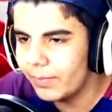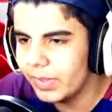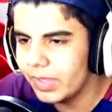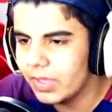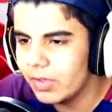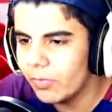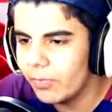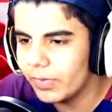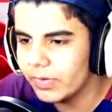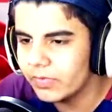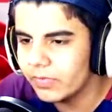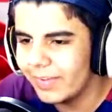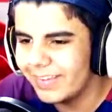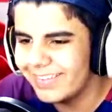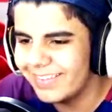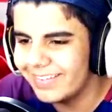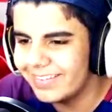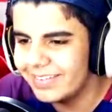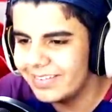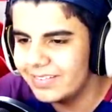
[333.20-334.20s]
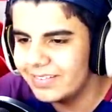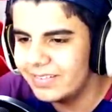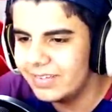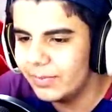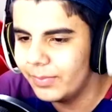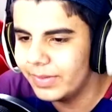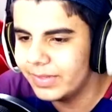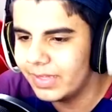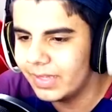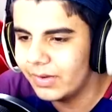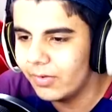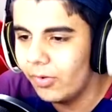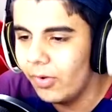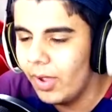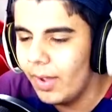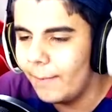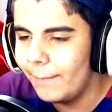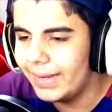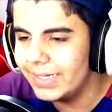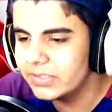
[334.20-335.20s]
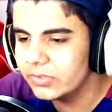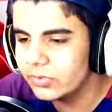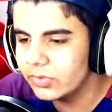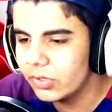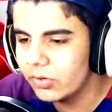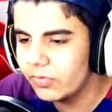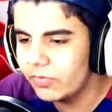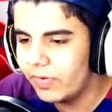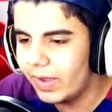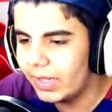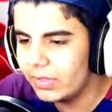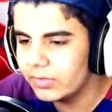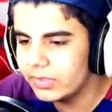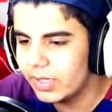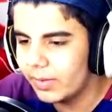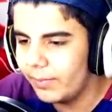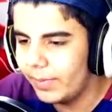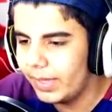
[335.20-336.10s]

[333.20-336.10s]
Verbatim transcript: o que, que eu posso fazer aqui em cima, entendeu? Mas o que eu falo. Tem um também... cara